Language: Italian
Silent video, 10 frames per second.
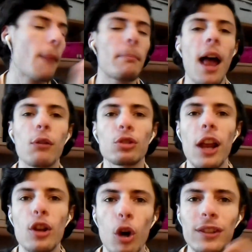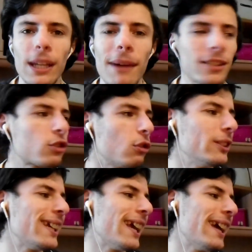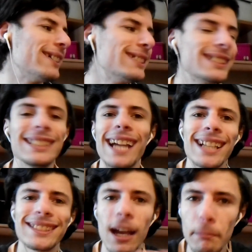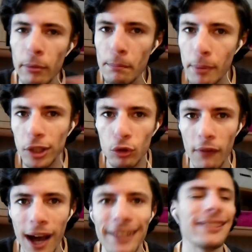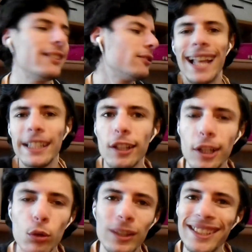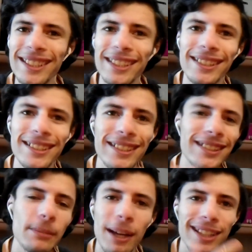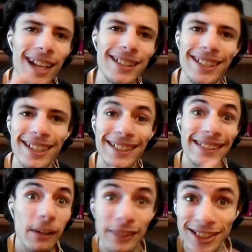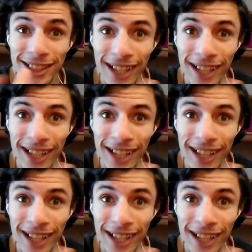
Applausi al Conte Mazzoni che è sempre un passo avanti e lui di patate ne ha viste